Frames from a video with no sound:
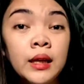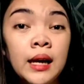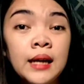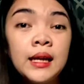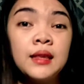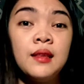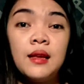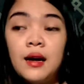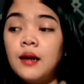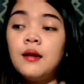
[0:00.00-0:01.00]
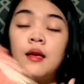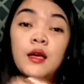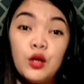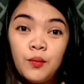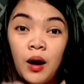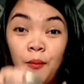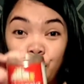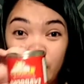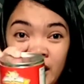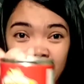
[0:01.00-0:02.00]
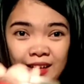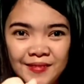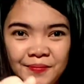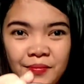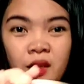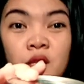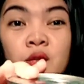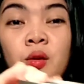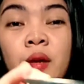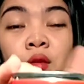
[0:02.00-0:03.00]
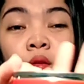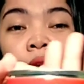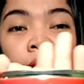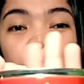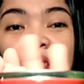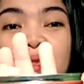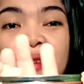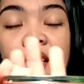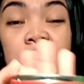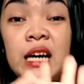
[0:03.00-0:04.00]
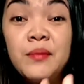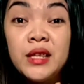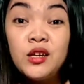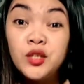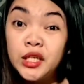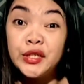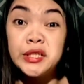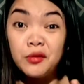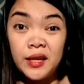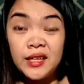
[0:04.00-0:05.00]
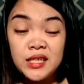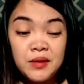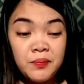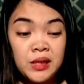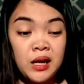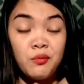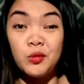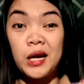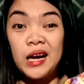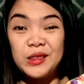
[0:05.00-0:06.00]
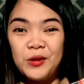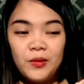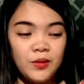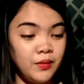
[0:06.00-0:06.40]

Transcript: Kailangan natin ng evaporada. So, ito ulit, gagamitin ko jersey ulit kasi pinakamura nga to.